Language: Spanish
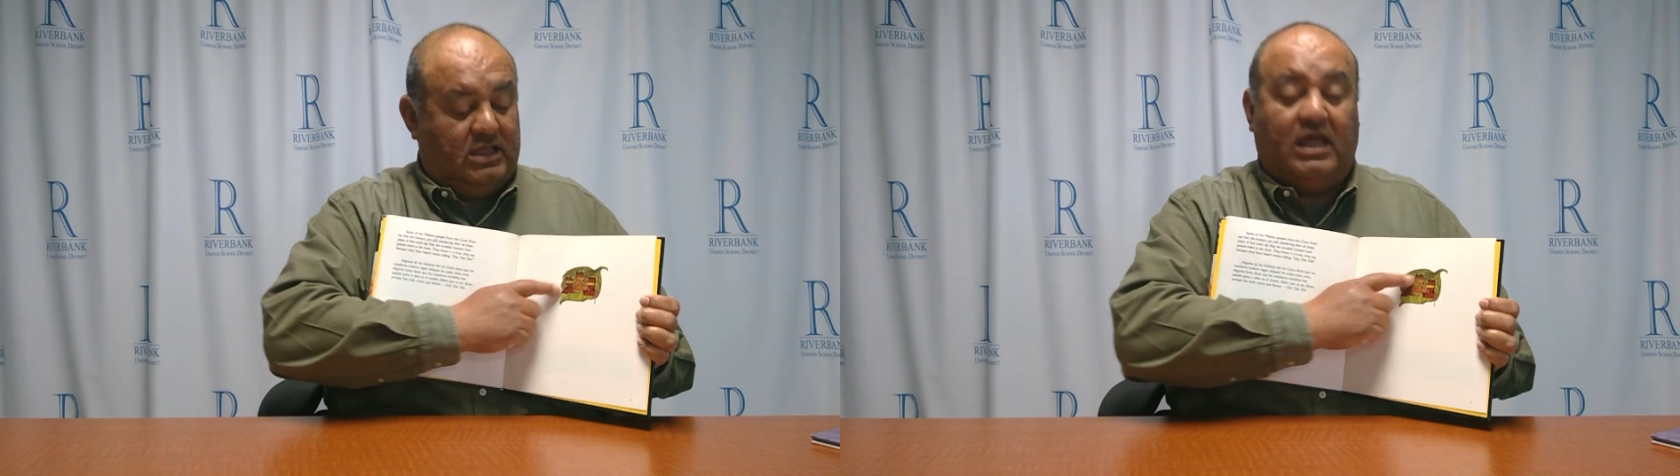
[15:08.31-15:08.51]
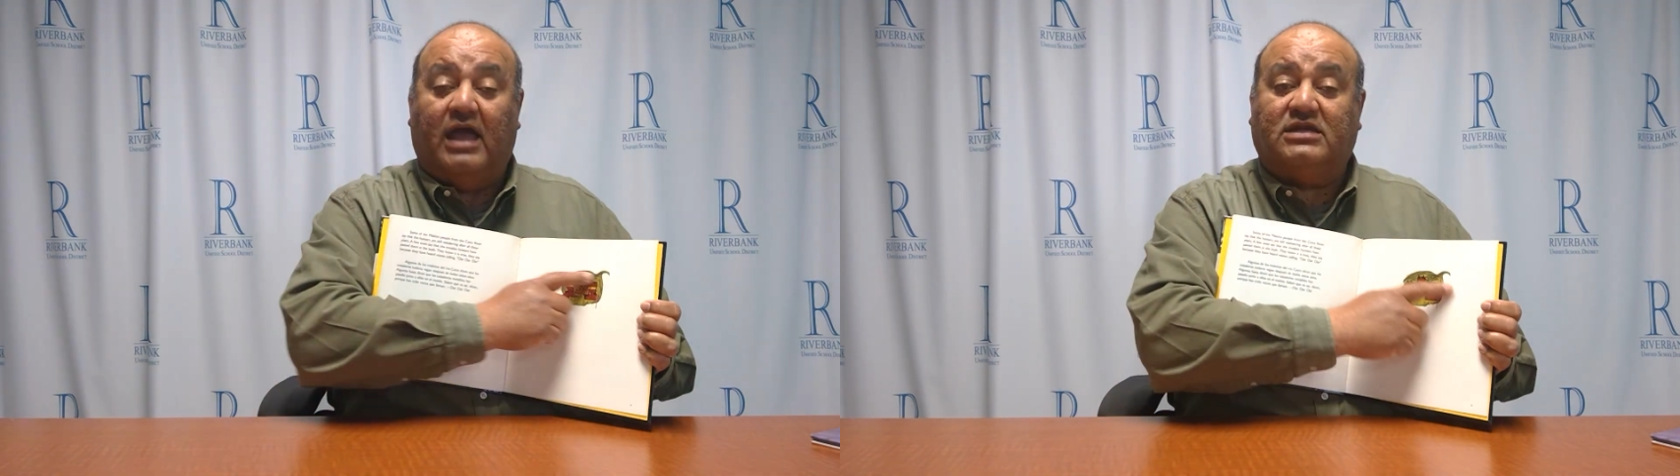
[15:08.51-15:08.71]

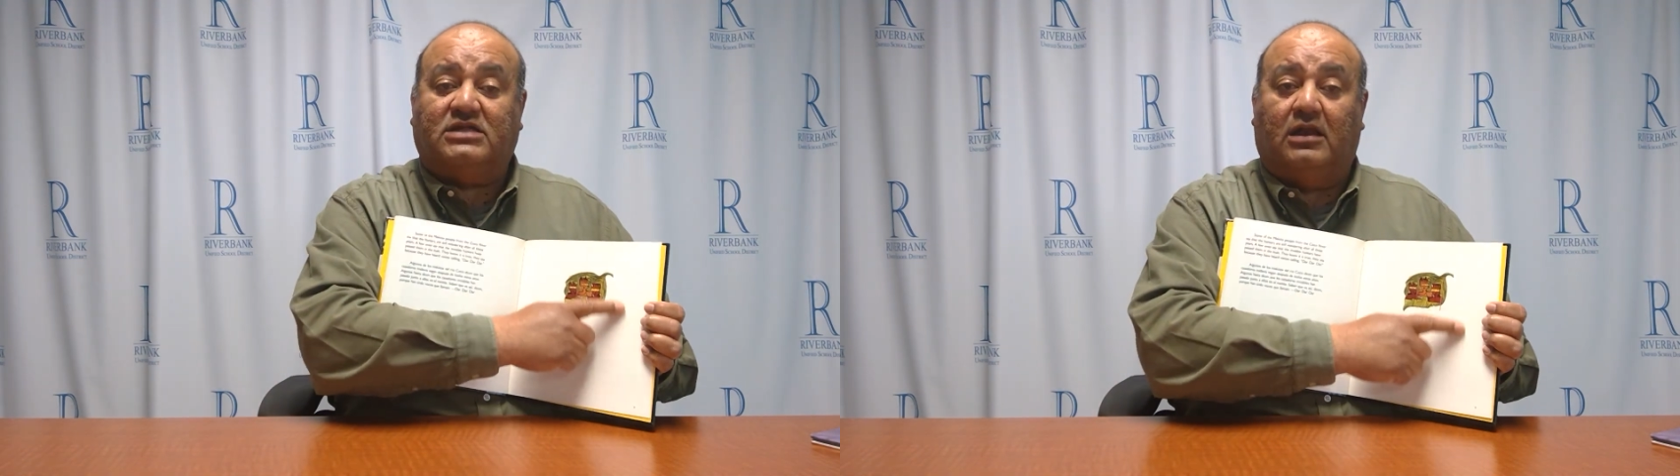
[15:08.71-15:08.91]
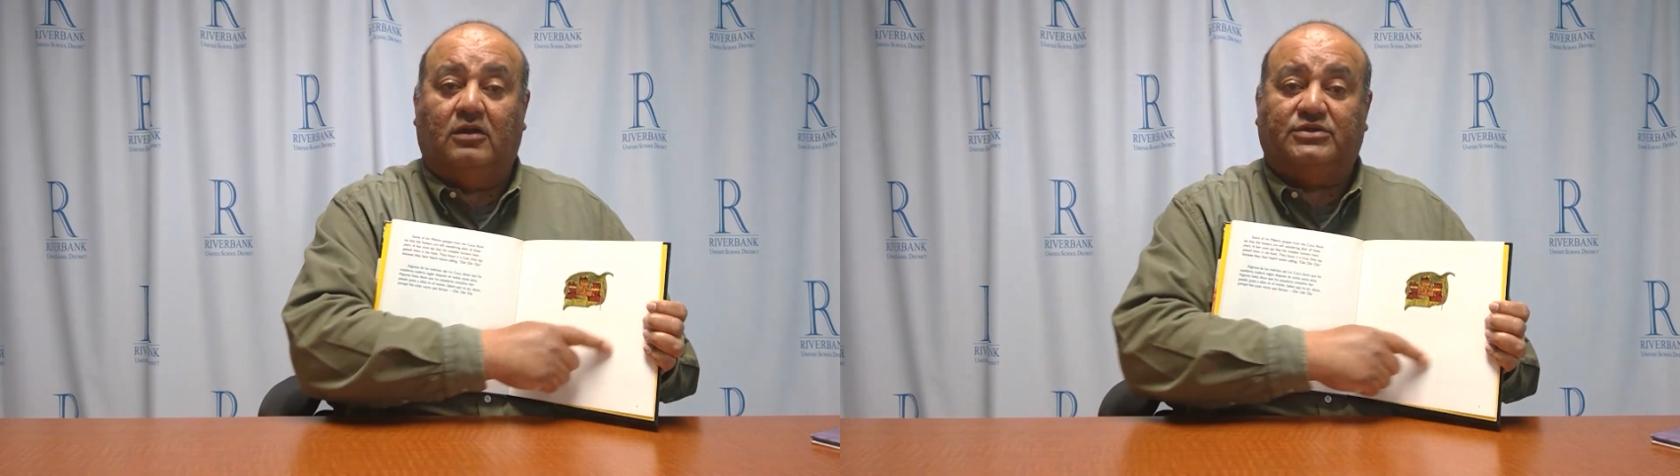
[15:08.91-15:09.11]
Y ahí
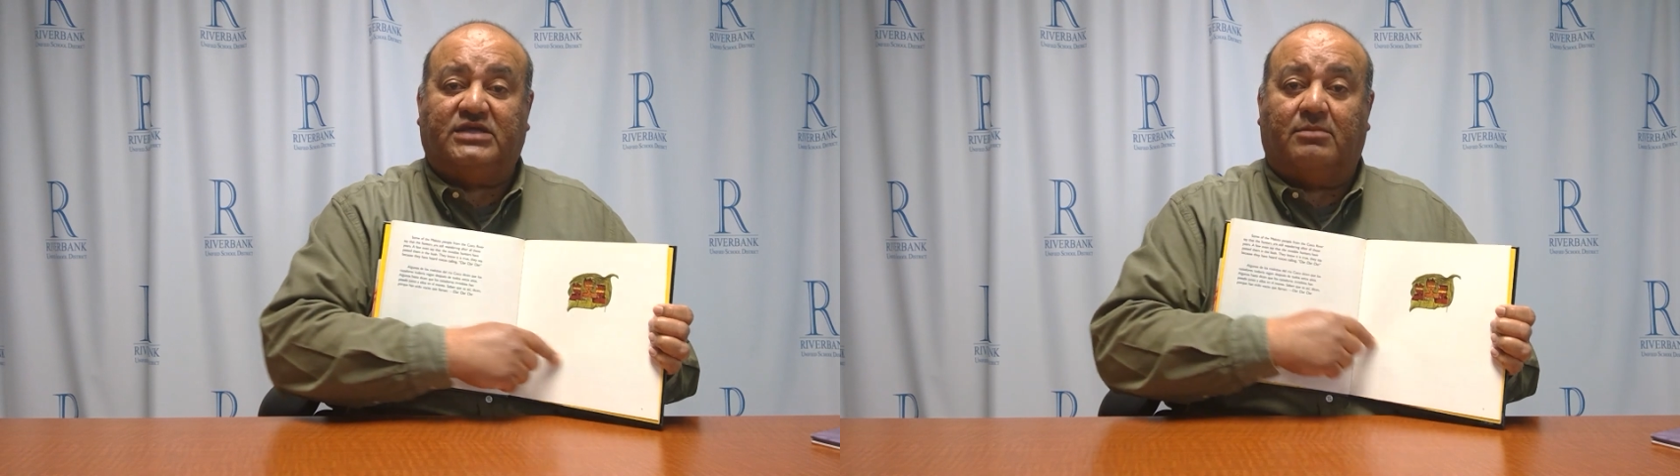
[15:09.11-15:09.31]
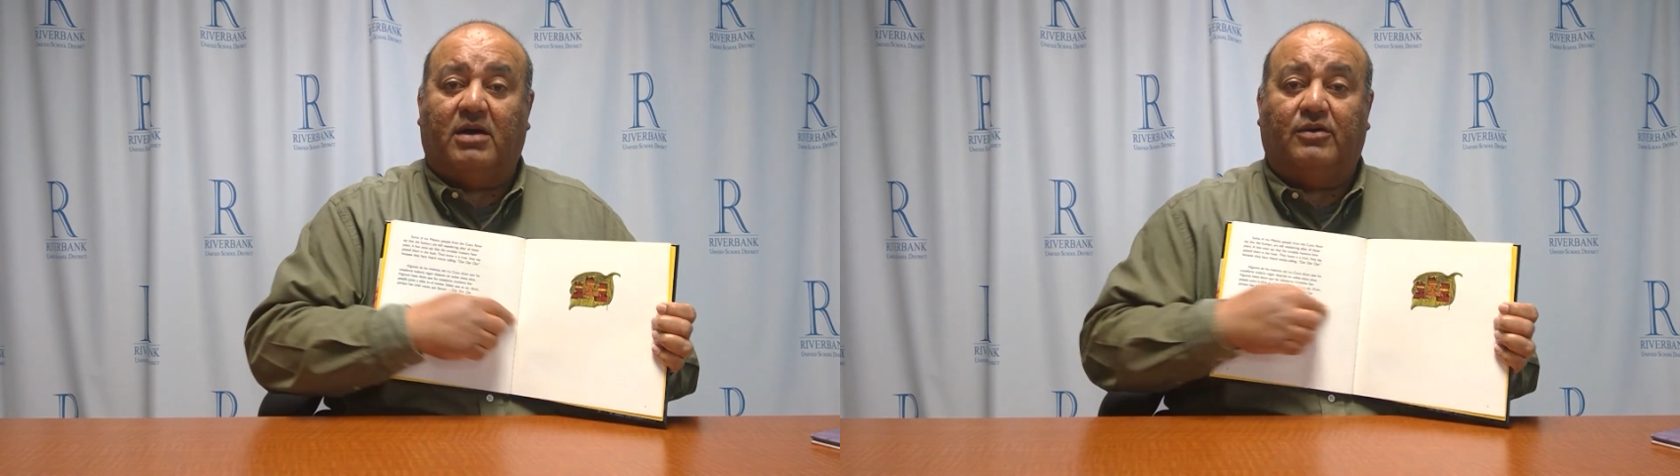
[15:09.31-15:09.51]
están los
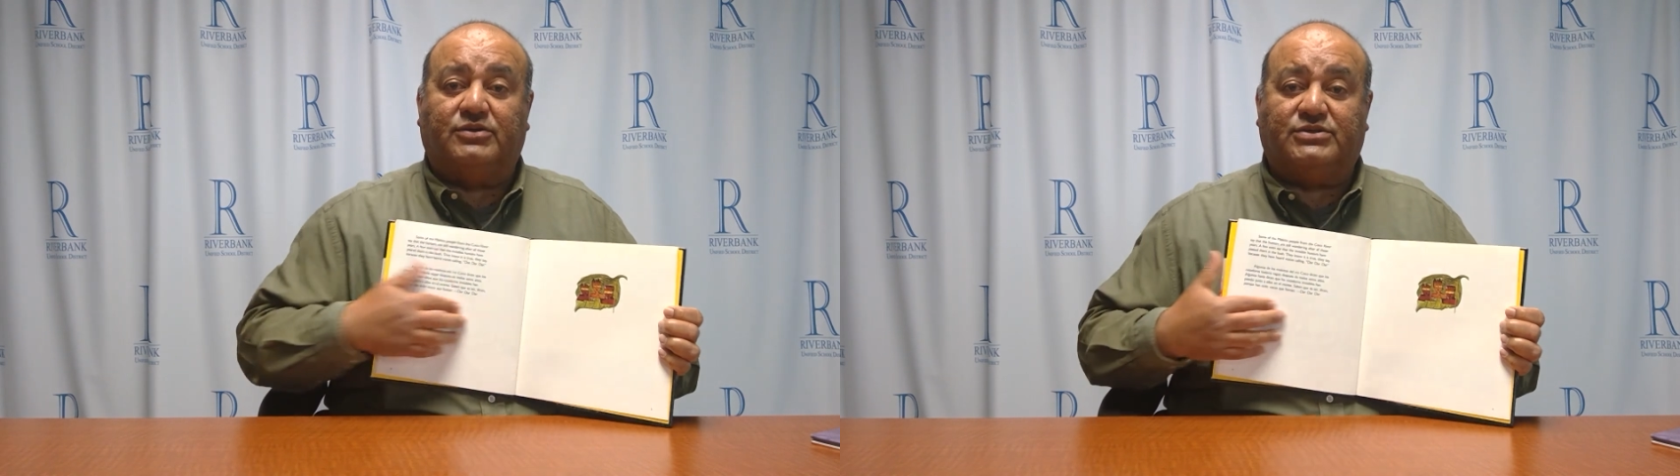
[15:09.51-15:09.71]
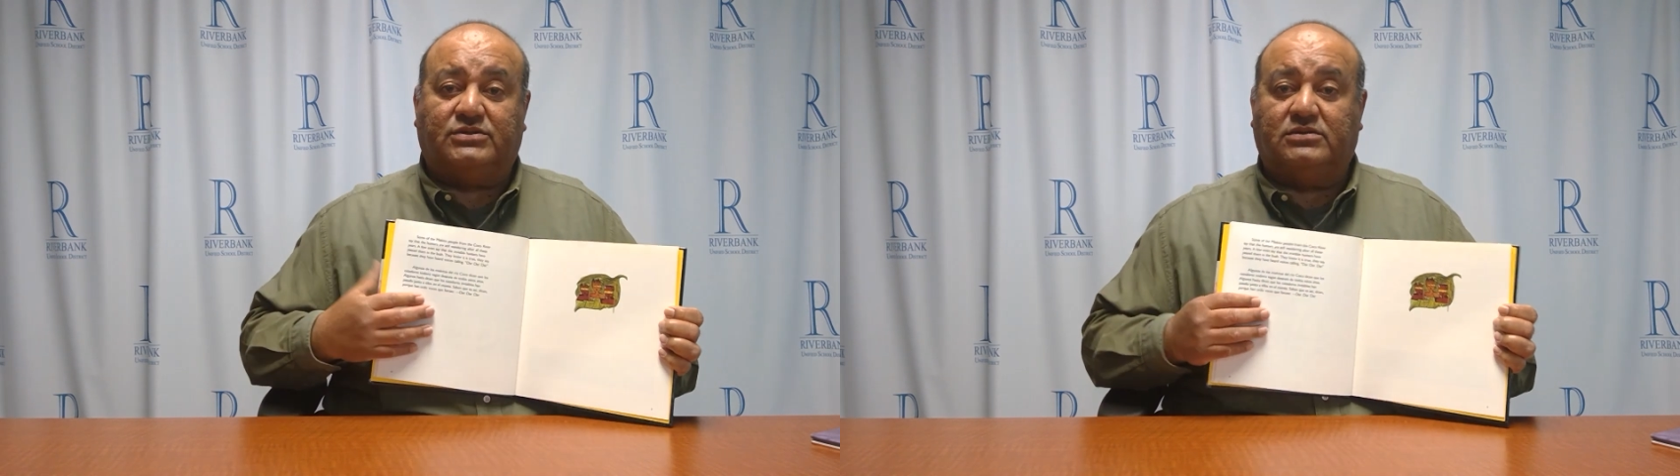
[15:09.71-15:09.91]

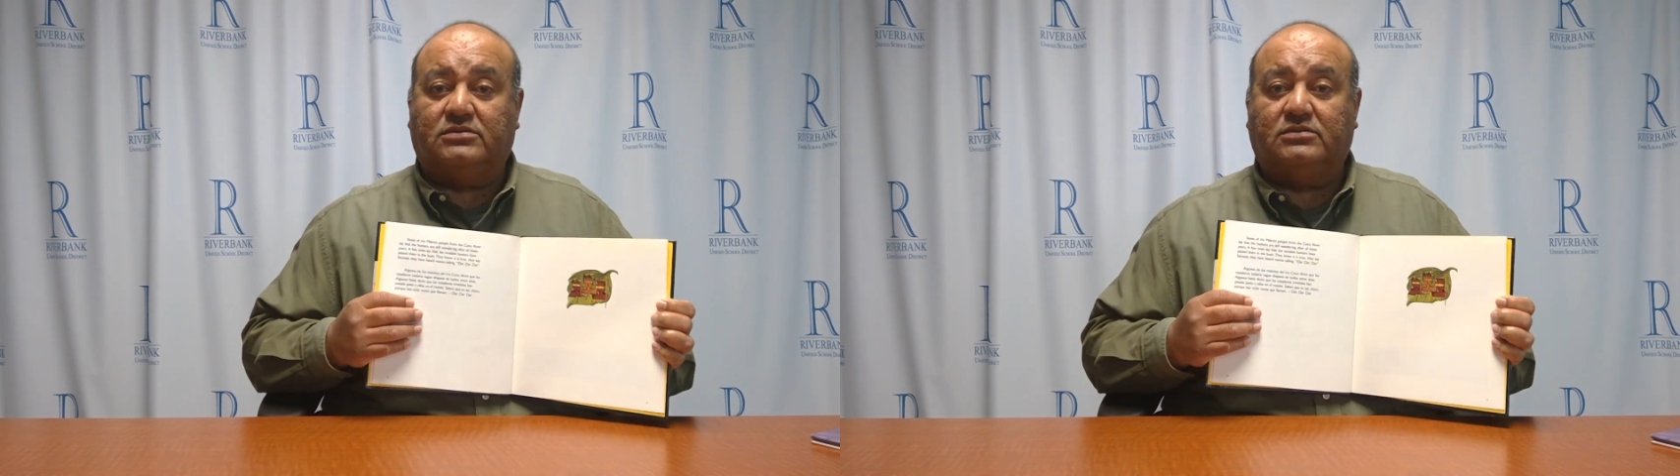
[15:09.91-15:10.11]
hermanos.